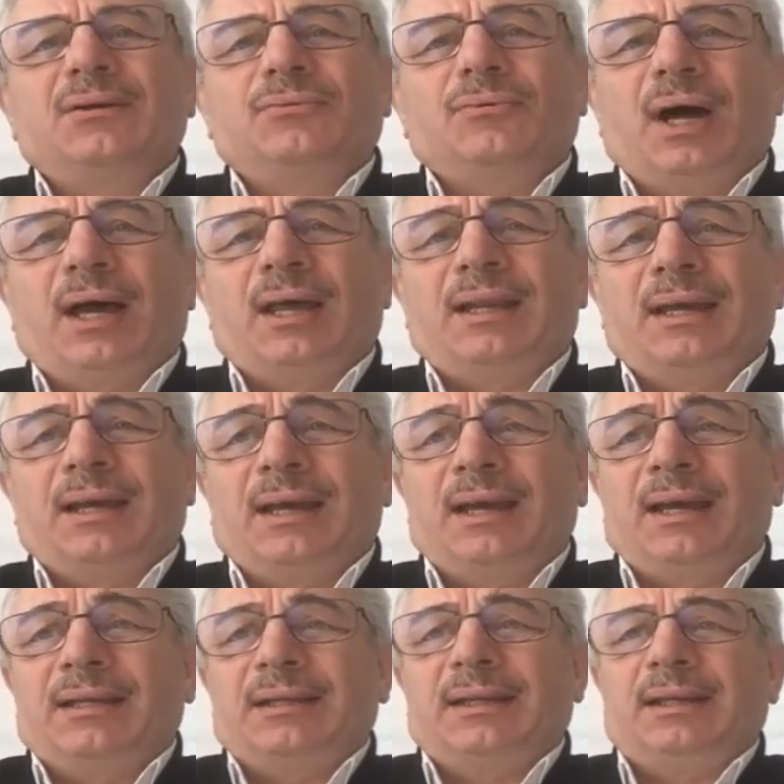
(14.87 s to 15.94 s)
ve ala
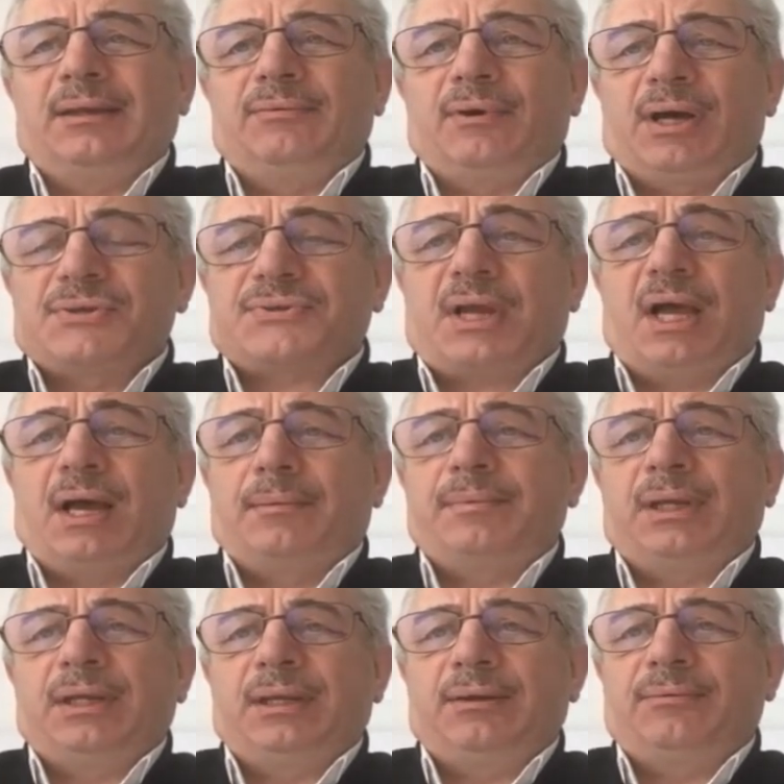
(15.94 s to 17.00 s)
alihi ve
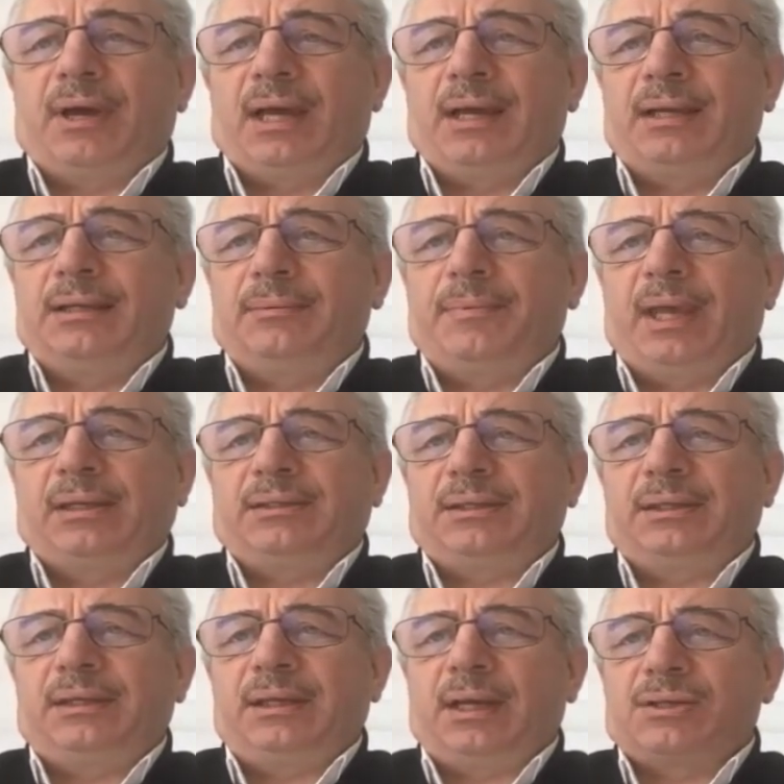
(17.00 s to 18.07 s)
ashabihi ve ehli
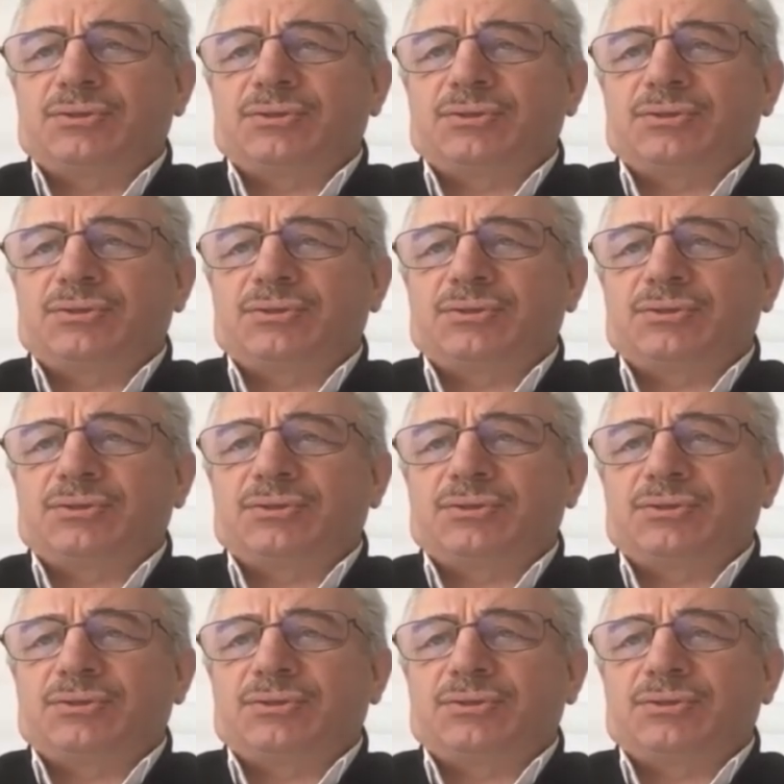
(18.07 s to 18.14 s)
beytihi